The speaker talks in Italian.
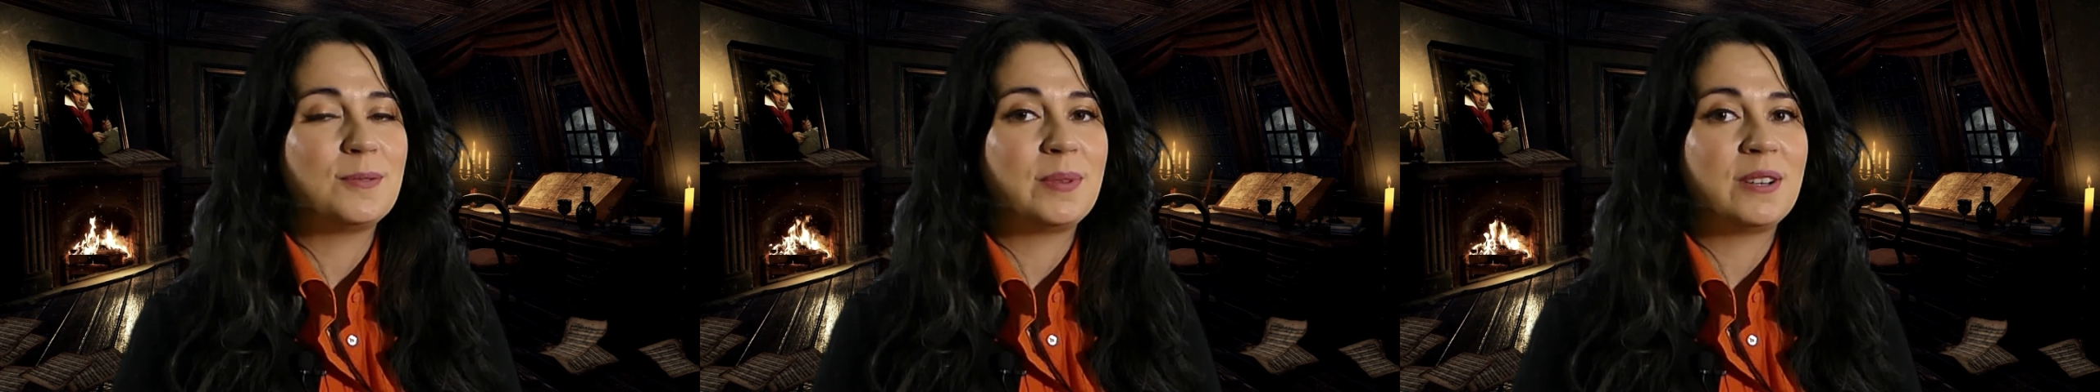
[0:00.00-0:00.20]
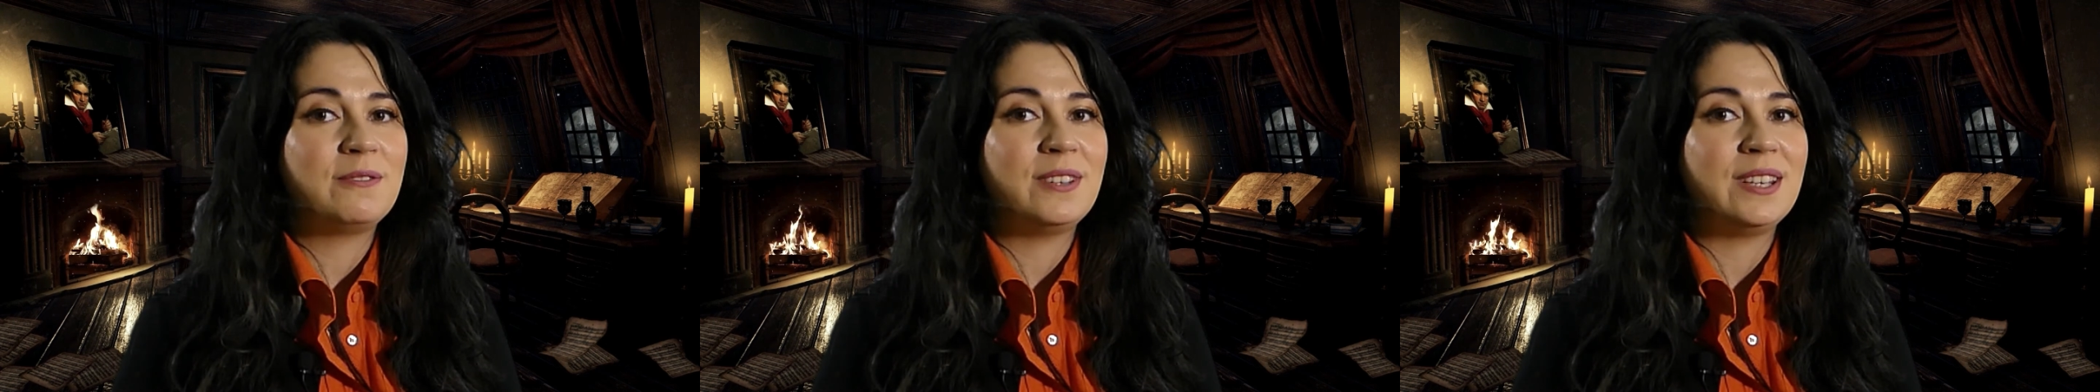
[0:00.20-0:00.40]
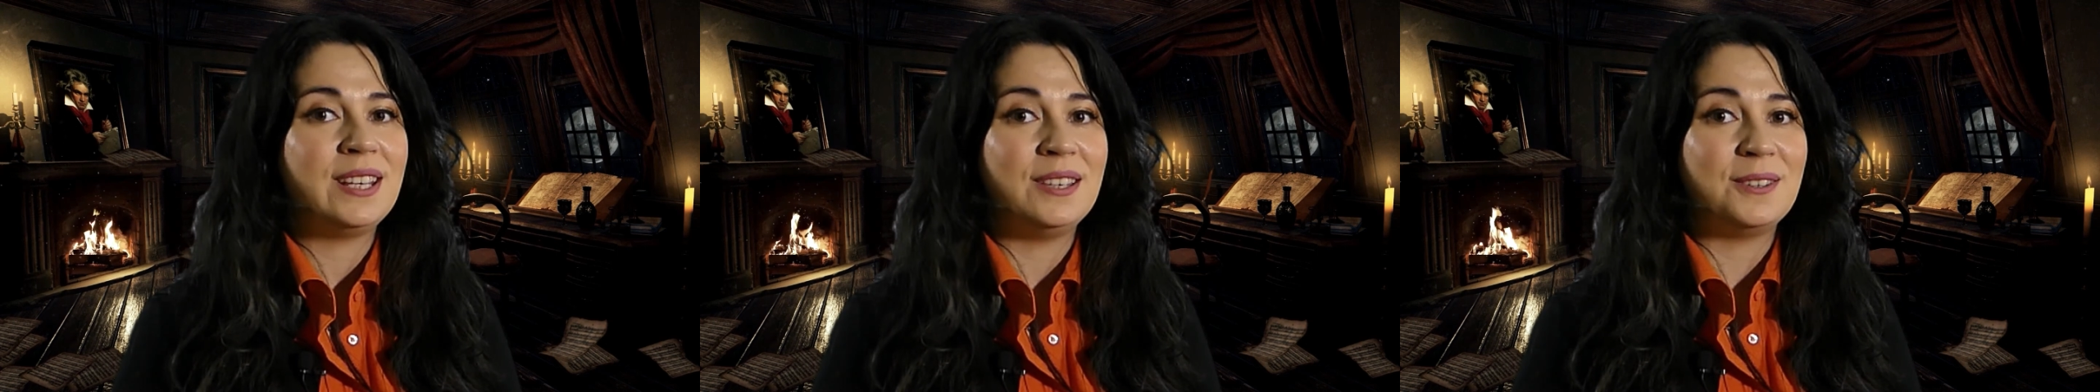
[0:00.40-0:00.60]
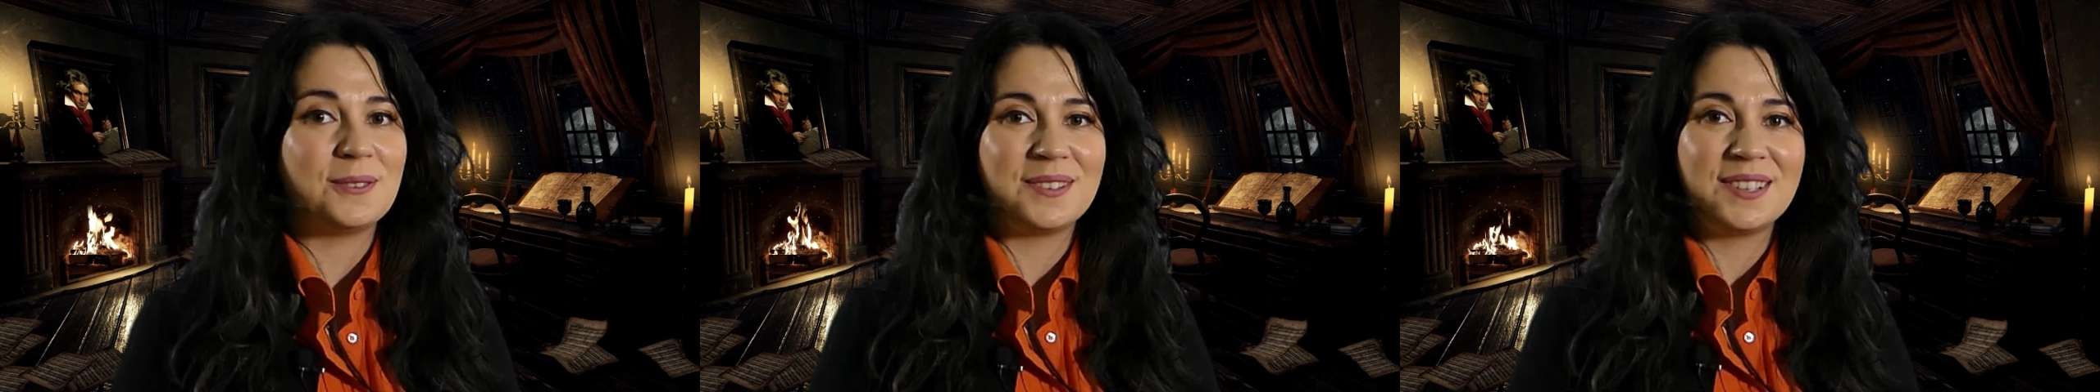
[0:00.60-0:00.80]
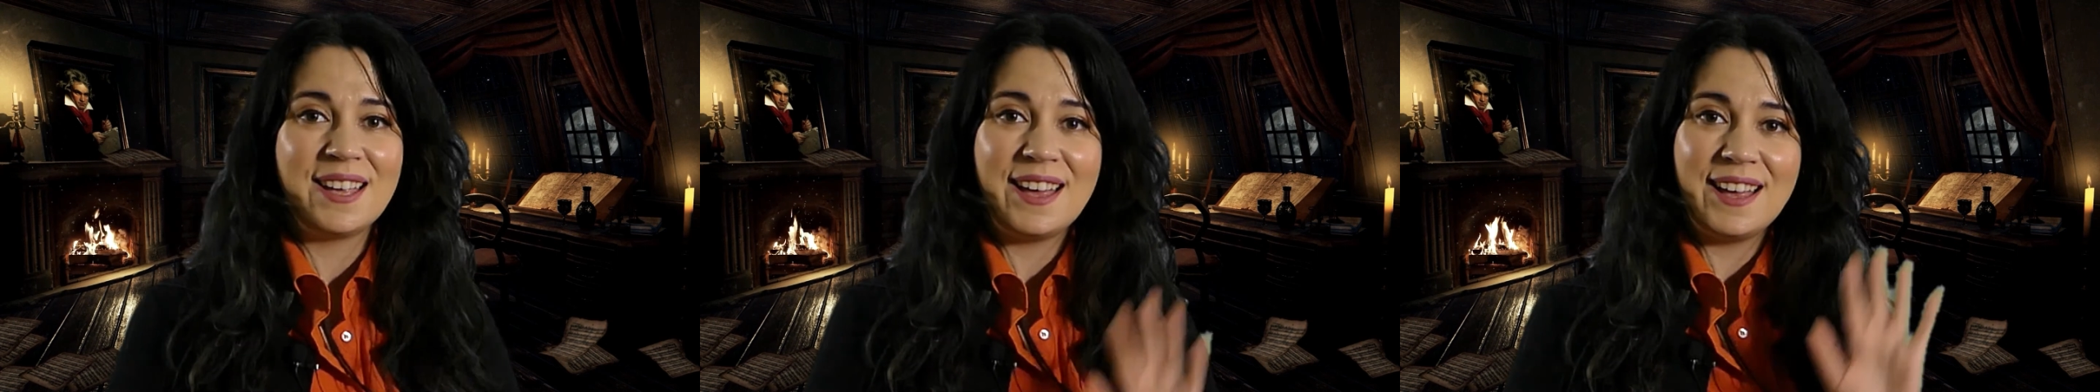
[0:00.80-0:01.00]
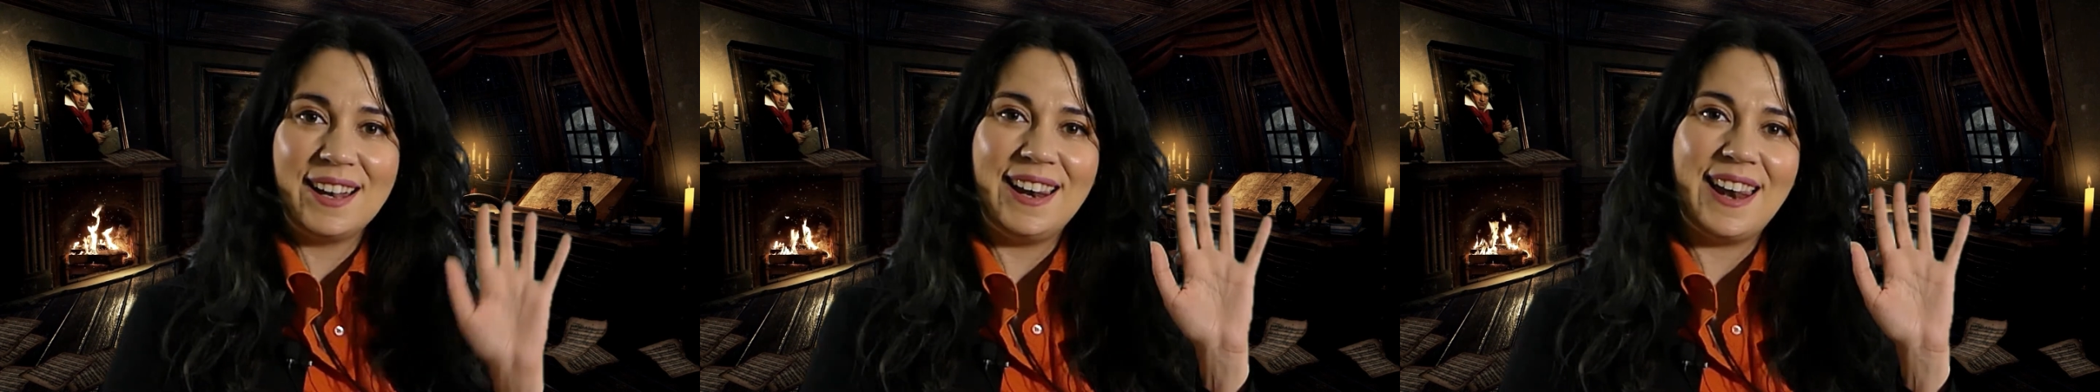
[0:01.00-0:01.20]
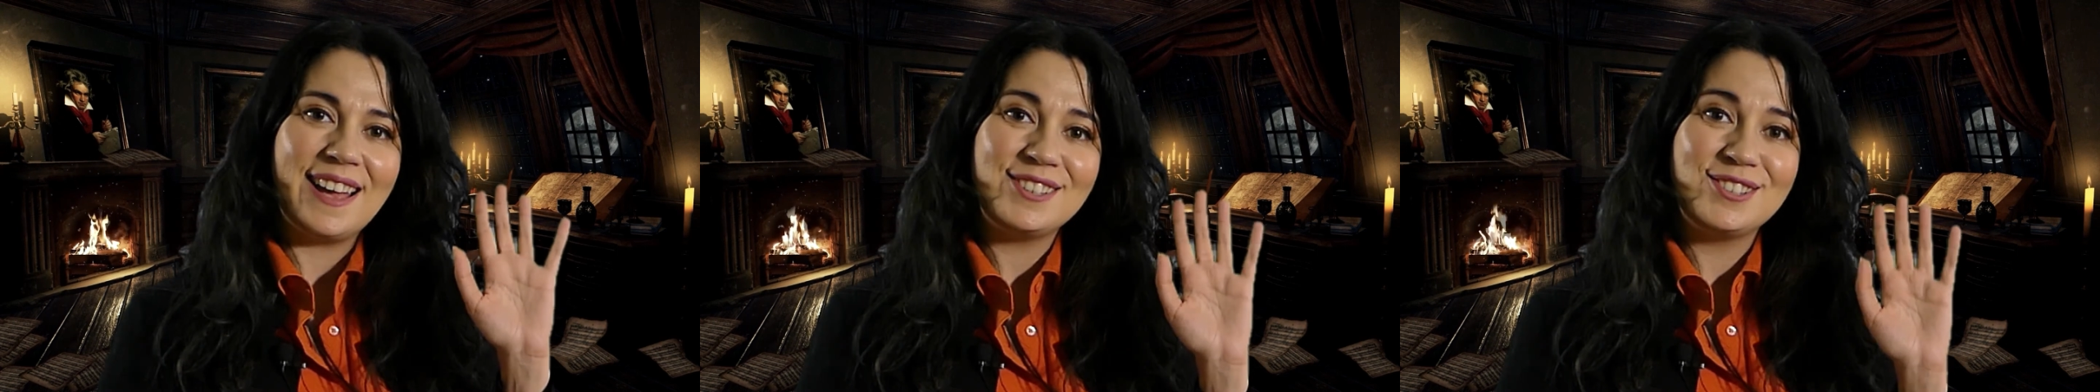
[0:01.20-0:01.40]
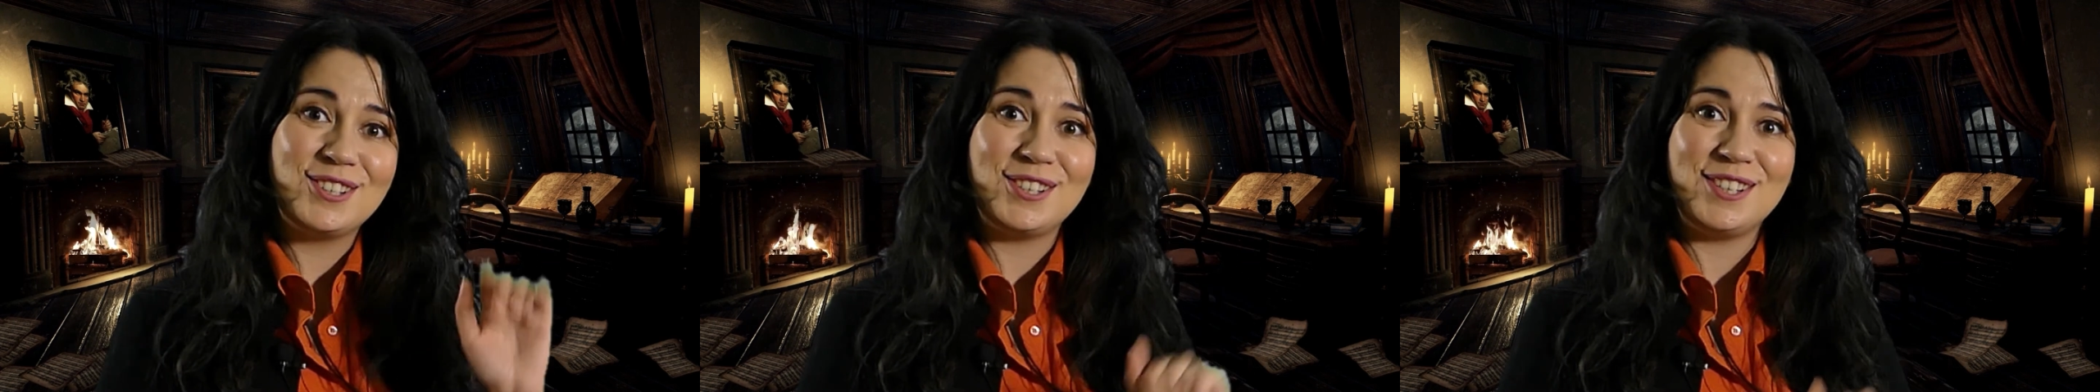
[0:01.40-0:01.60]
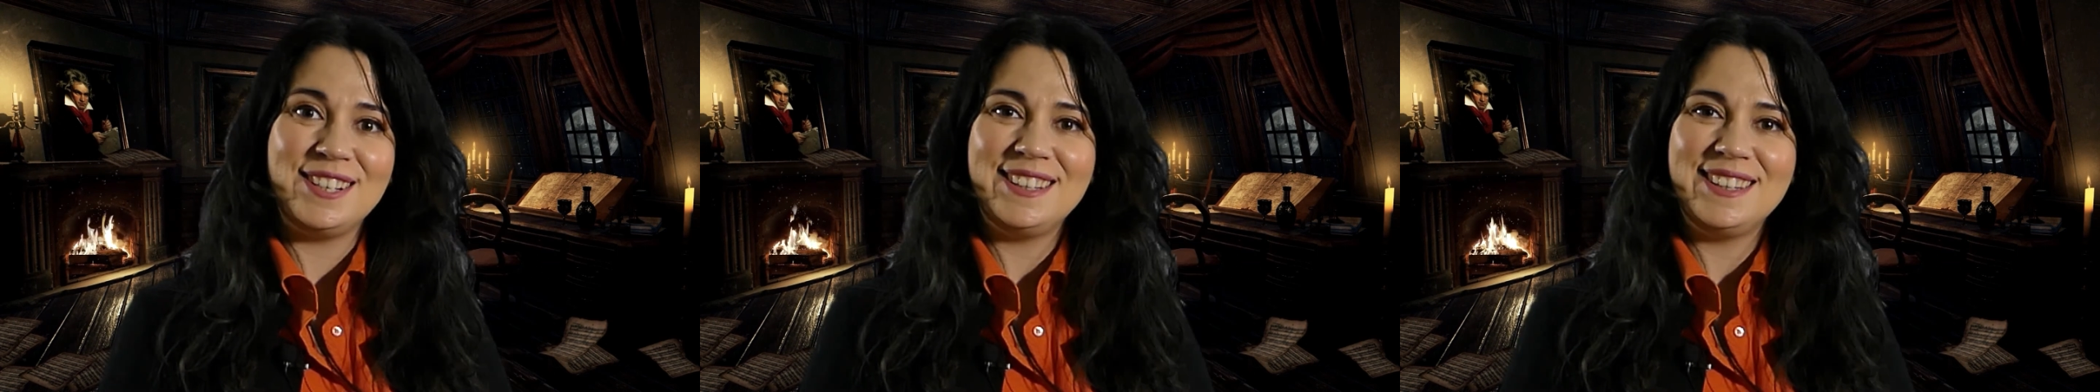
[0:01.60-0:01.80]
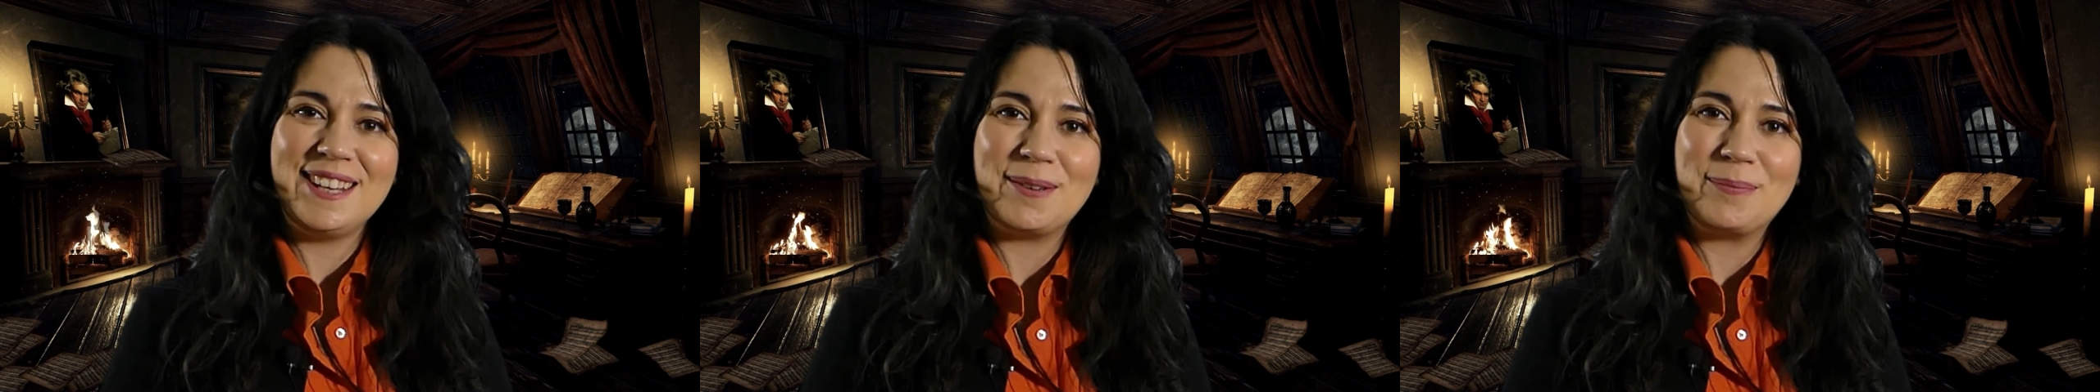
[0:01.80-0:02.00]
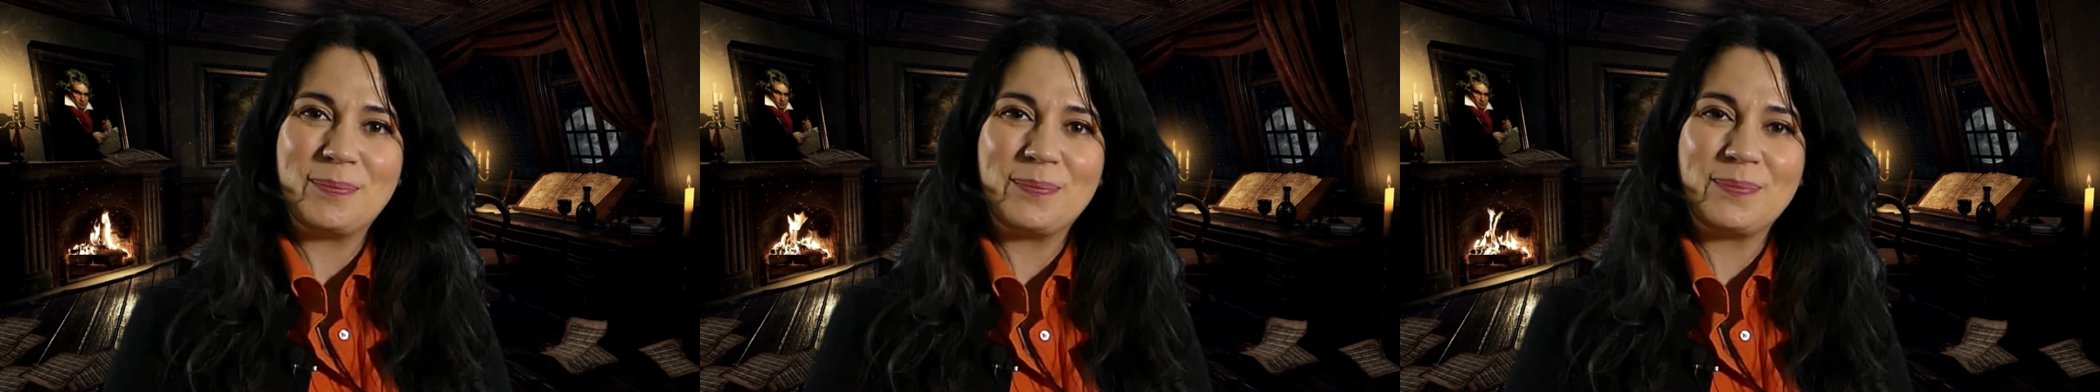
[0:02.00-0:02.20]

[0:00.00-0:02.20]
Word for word: preferito, l'accidia.